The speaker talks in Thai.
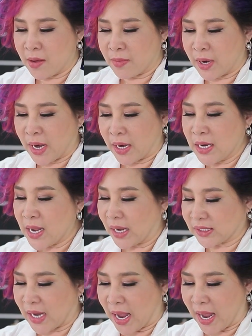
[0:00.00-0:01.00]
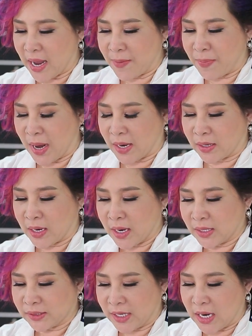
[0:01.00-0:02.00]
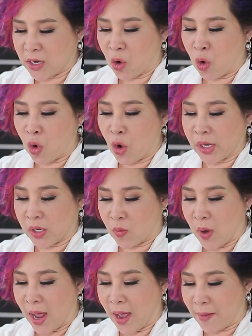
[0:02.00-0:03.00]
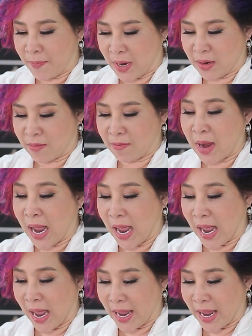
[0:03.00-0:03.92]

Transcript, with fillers: เพราะนั้นเลือกใช้เป็นซิลิโคน หรือว่าเป็นไม้